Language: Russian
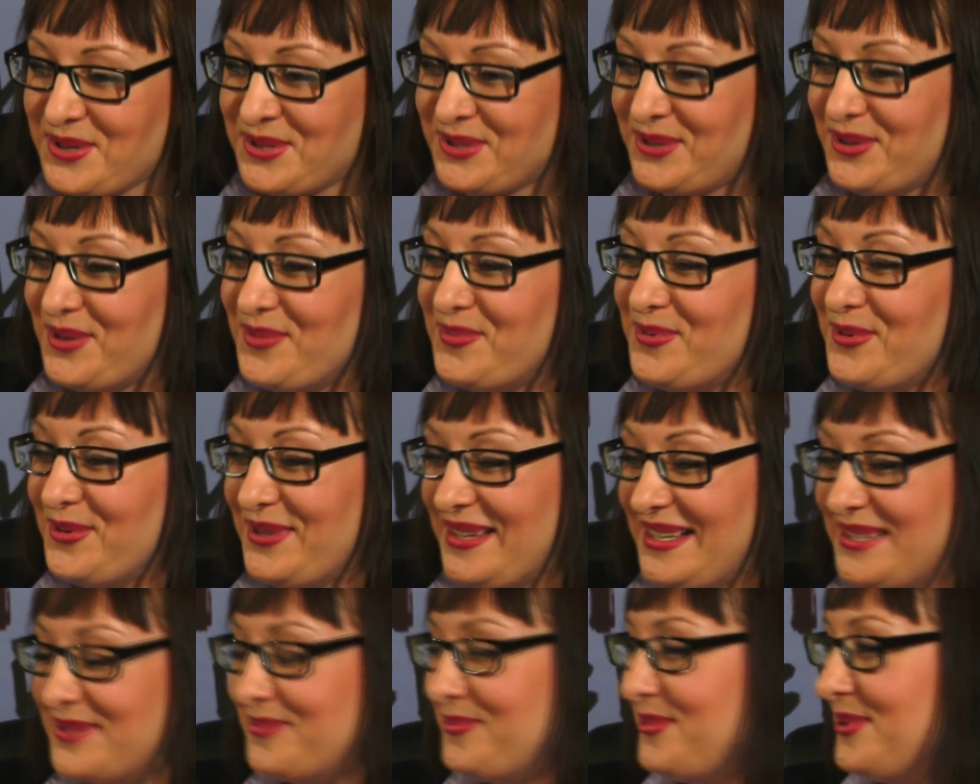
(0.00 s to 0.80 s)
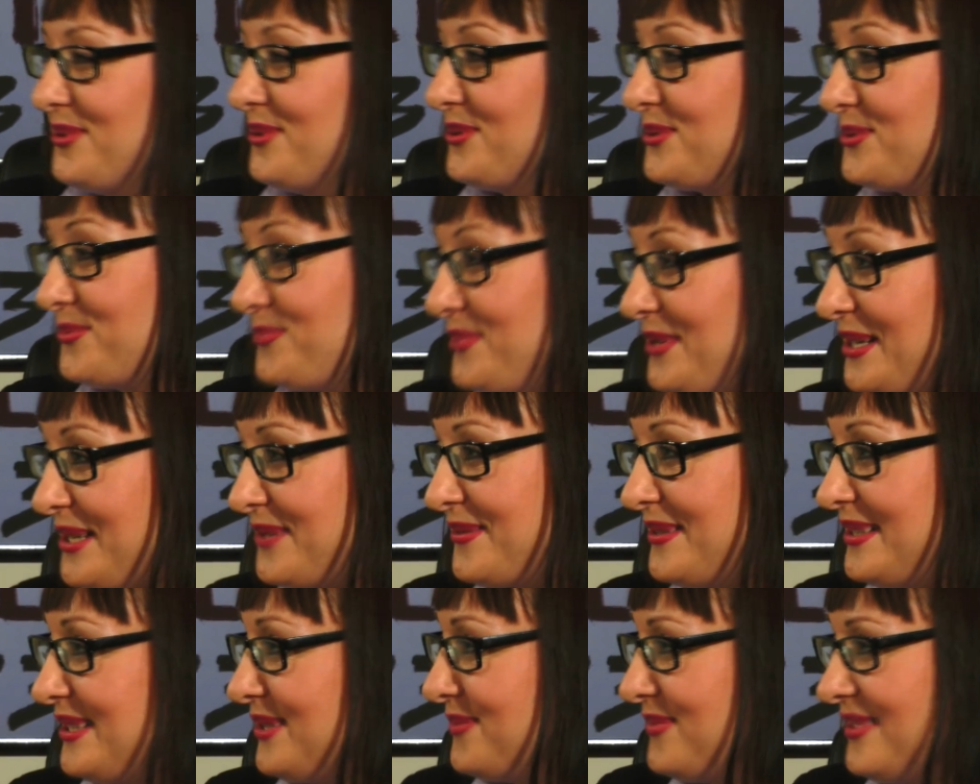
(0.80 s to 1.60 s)
чтобы у нас был успех
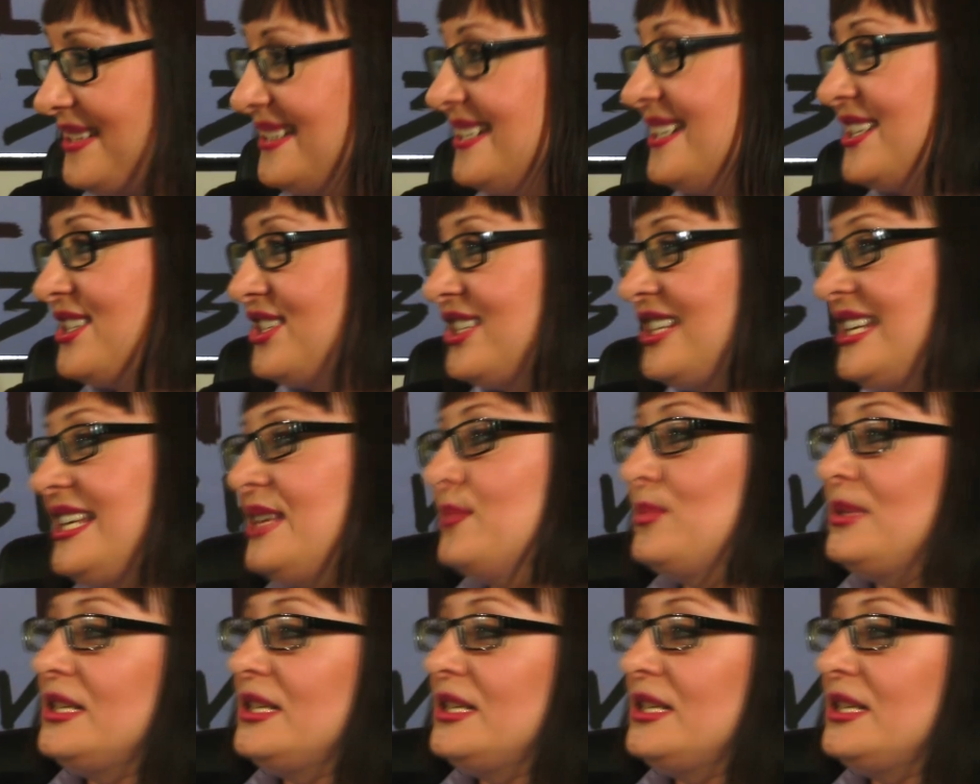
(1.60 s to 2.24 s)
в этом отношении,